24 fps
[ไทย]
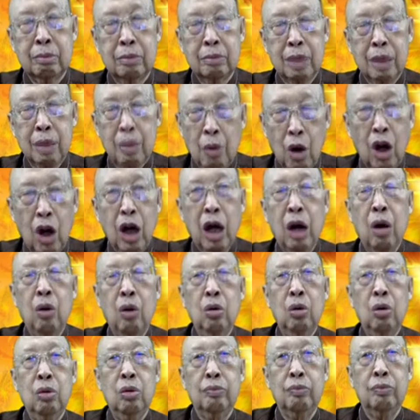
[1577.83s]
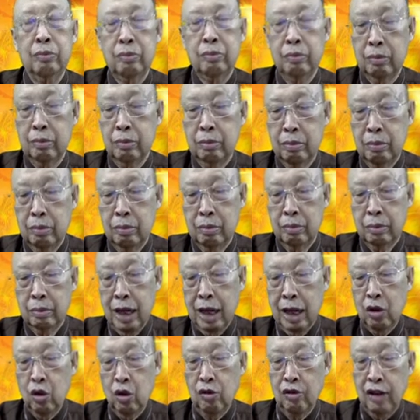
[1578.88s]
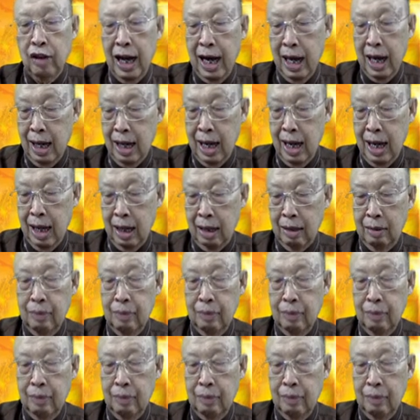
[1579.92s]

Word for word: ก็บอกเขา หลายคนว่าหักหัก